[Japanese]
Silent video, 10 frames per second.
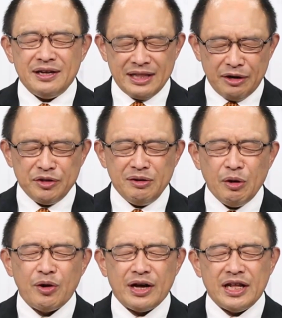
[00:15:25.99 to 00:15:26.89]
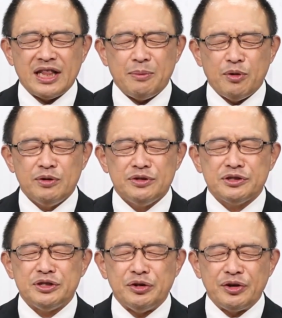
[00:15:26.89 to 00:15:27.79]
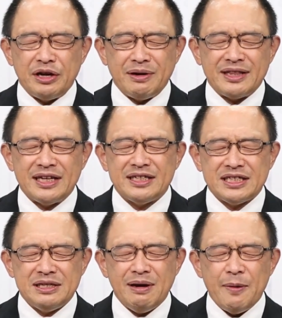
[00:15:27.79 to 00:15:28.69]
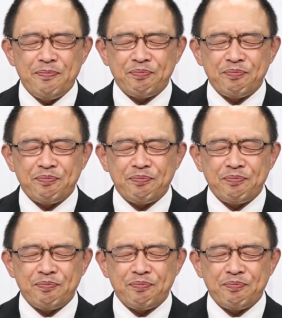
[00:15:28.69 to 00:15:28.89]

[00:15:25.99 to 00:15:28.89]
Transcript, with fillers: 至る人には愚かであっても救いを受ける私たちには